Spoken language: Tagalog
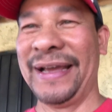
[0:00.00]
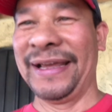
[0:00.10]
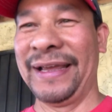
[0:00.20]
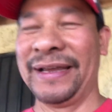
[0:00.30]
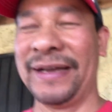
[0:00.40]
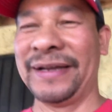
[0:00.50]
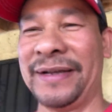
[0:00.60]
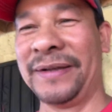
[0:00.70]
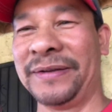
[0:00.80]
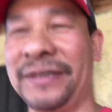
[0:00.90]
eh.
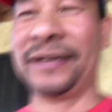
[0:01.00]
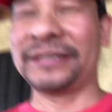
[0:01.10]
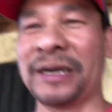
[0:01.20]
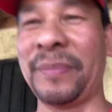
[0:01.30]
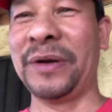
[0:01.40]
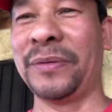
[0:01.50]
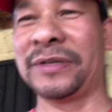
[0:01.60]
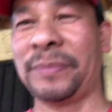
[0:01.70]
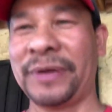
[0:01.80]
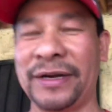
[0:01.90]
Uh, nasarapan ako sa
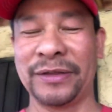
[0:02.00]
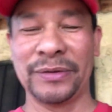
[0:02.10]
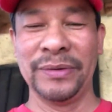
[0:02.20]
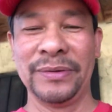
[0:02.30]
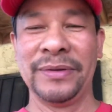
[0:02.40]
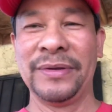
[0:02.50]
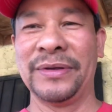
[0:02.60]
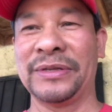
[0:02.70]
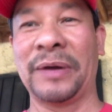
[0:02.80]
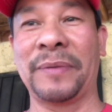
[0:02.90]
beer na to.
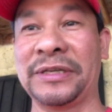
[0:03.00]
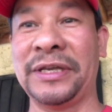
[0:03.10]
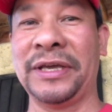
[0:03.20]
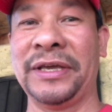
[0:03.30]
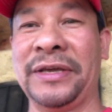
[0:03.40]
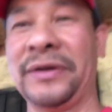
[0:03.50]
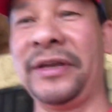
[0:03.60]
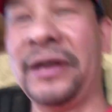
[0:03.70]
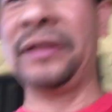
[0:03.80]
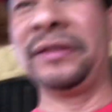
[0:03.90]
Sarap kasi eh.
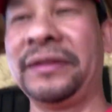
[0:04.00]
Ayan.